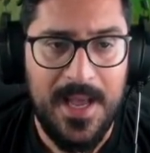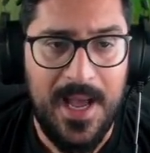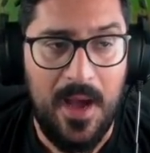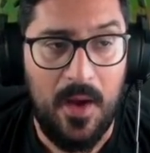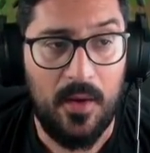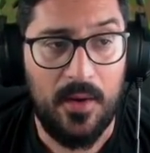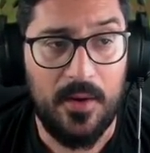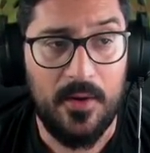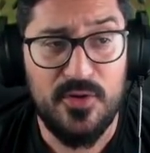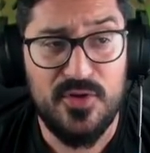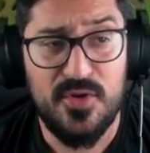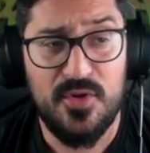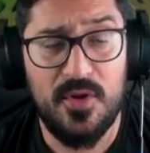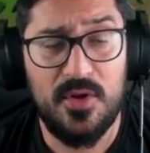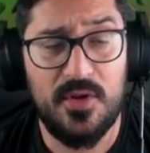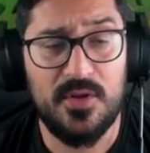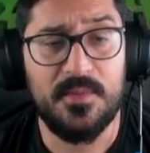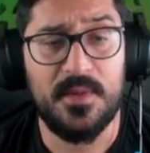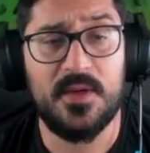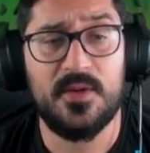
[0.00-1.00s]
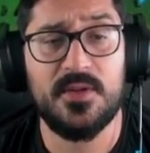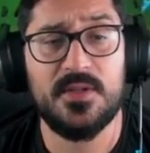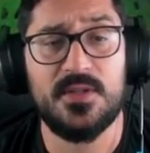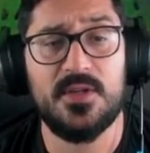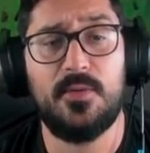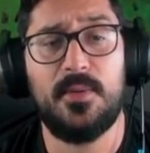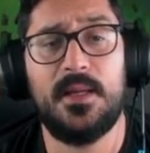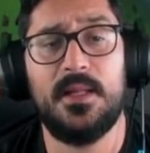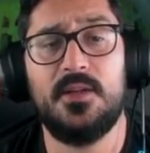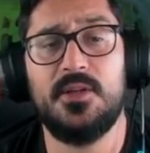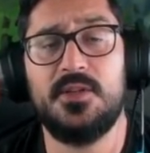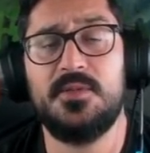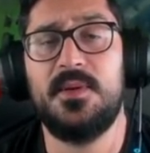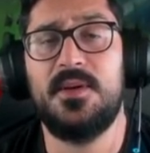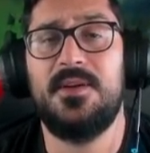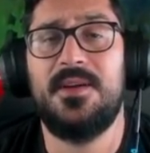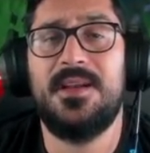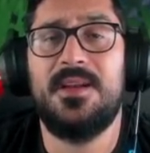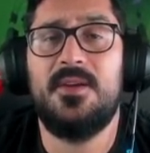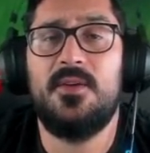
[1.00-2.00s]
aunque no es uno de los mejores objetos,
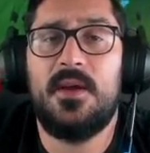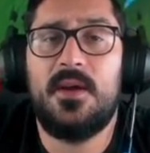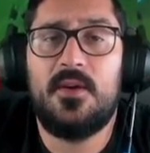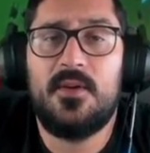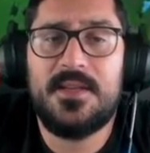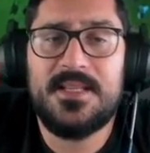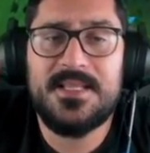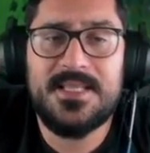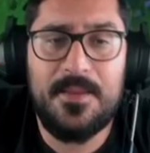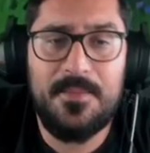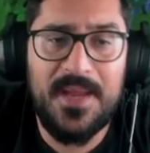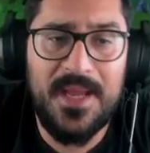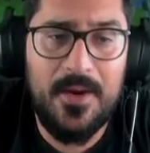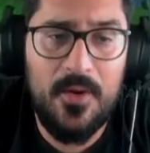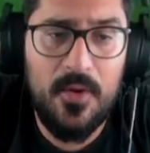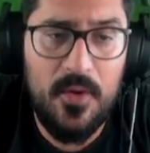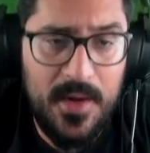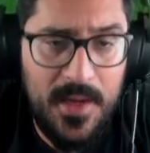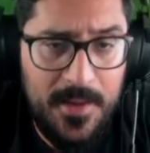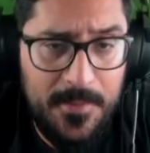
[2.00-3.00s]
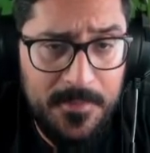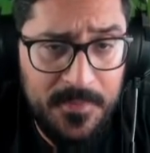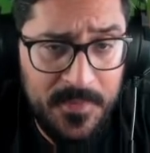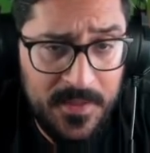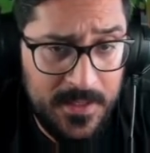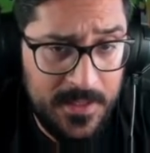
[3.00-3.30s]
pero creo que con esa mejora